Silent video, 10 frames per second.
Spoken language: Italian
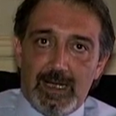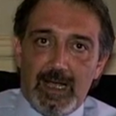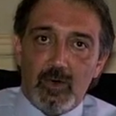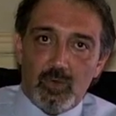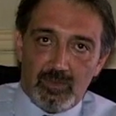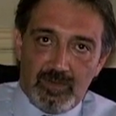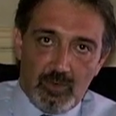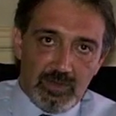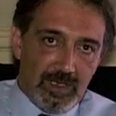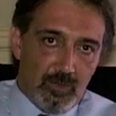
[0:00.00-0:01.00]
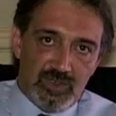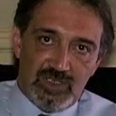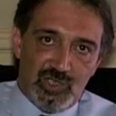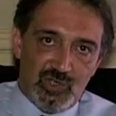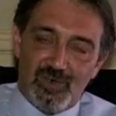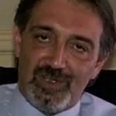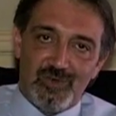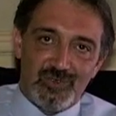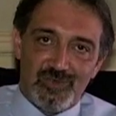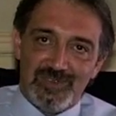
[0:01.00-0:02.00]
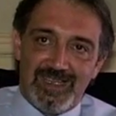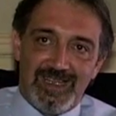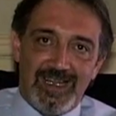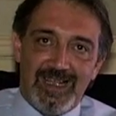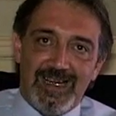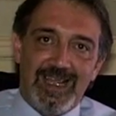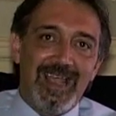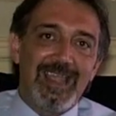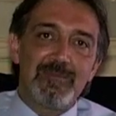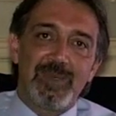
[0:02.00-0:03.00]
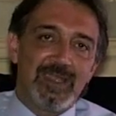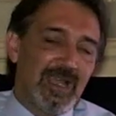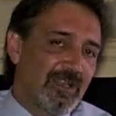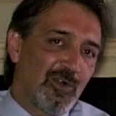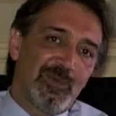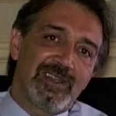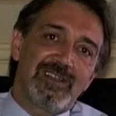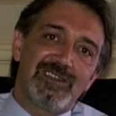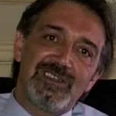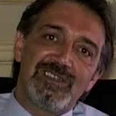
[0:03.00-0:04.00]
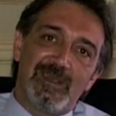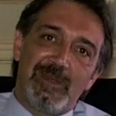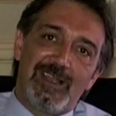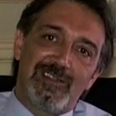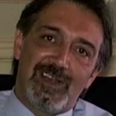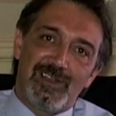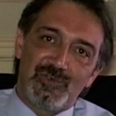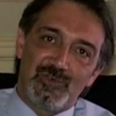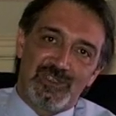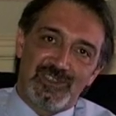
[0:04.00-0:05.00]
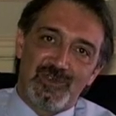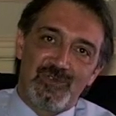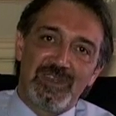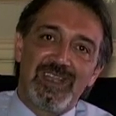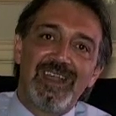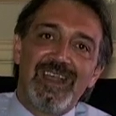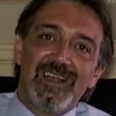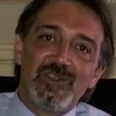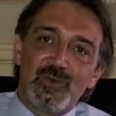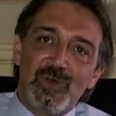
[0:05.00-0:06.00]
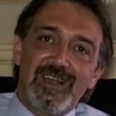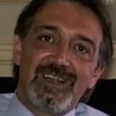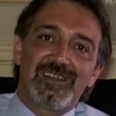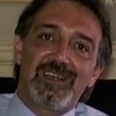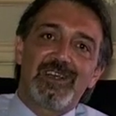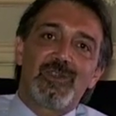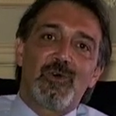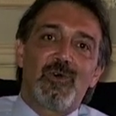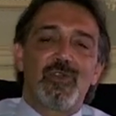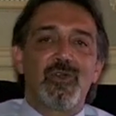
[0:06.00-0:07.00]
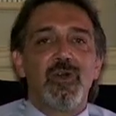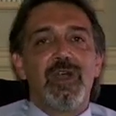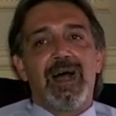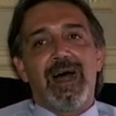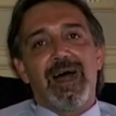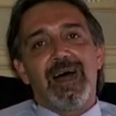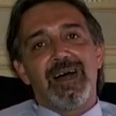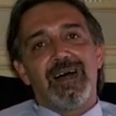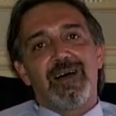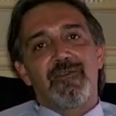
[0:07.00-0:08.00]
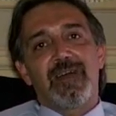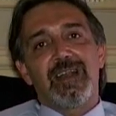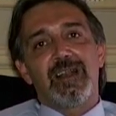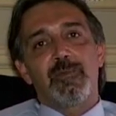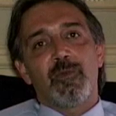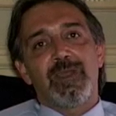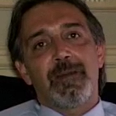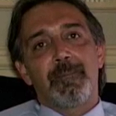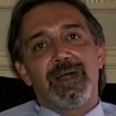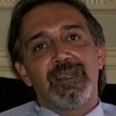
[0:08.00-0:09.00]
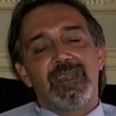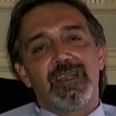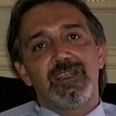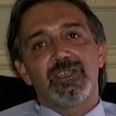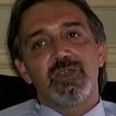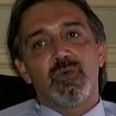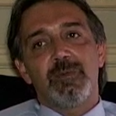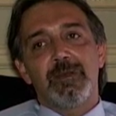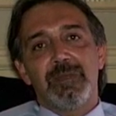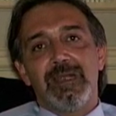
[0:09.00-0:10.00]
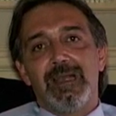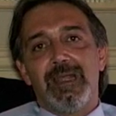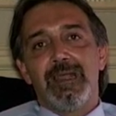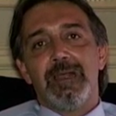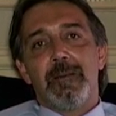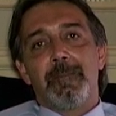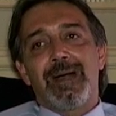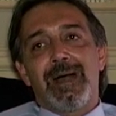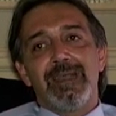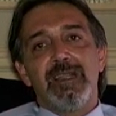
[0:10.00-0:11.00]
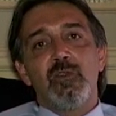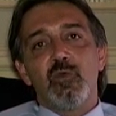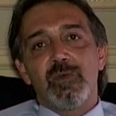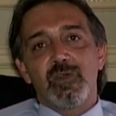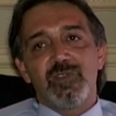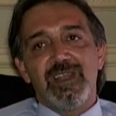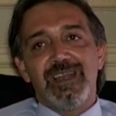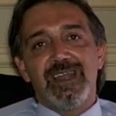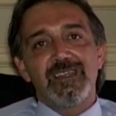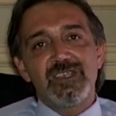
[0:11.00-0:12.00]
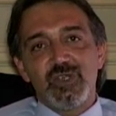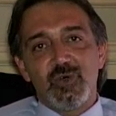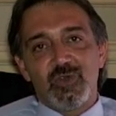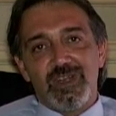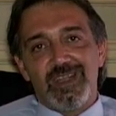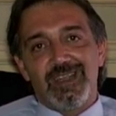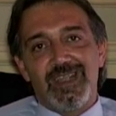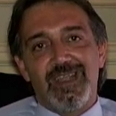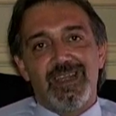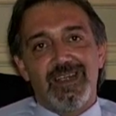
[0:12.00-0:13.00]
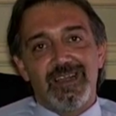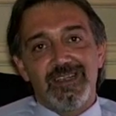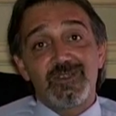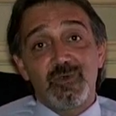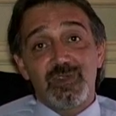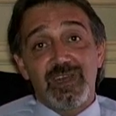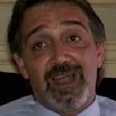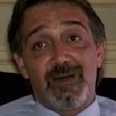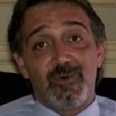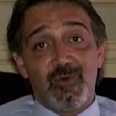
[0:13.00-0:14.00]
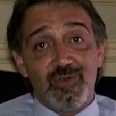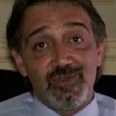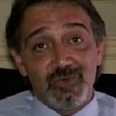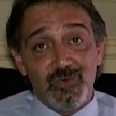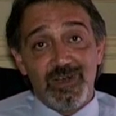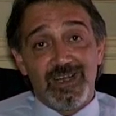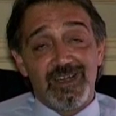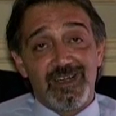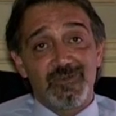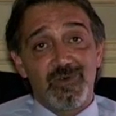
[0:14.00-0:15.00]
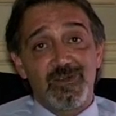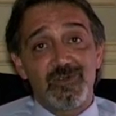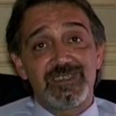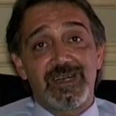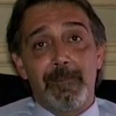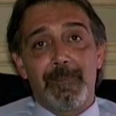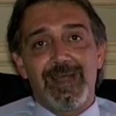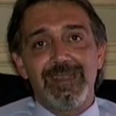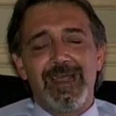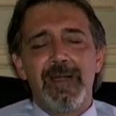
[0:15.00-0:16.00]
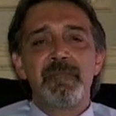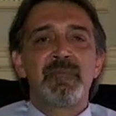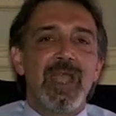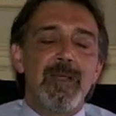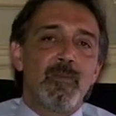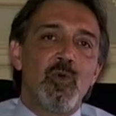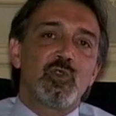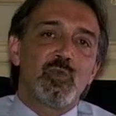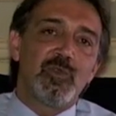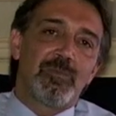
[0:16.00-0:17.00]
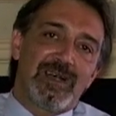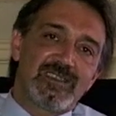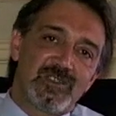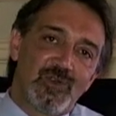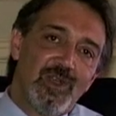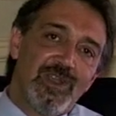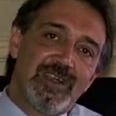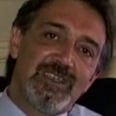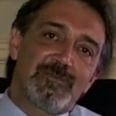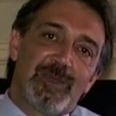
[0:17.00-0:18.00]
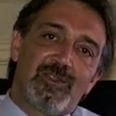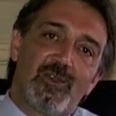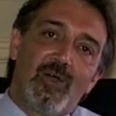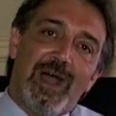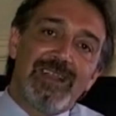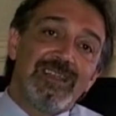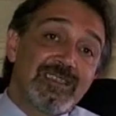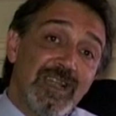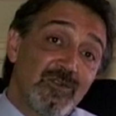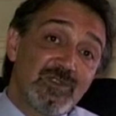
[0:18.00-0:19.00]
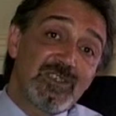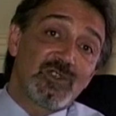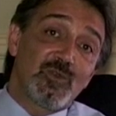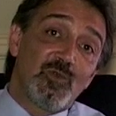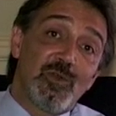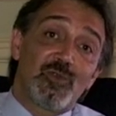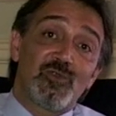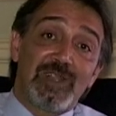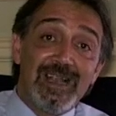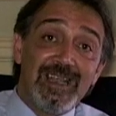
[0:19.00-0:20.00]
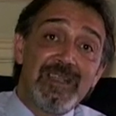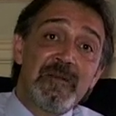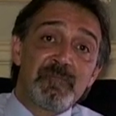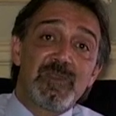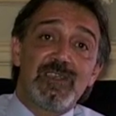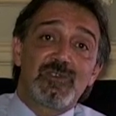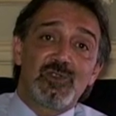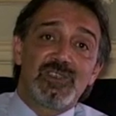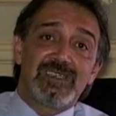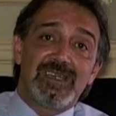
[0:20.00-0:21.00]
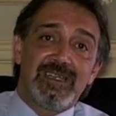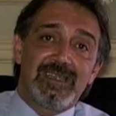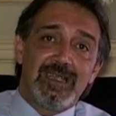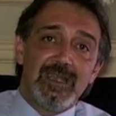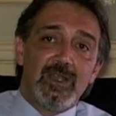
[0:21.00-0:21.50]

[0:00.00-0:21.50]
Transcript: Ancora una volta in questi giorni Croce Rossa Italiana è impegnata, come tantissime altre associazioni, sul territorio a, a fare la propria campagna del 5 per 1000, ma il numero delle adesioni che eh, riscontriamo sul, sulla nostra campagna è molto più basso rispetto agli, allo stesso numero totale dei soci iscritti.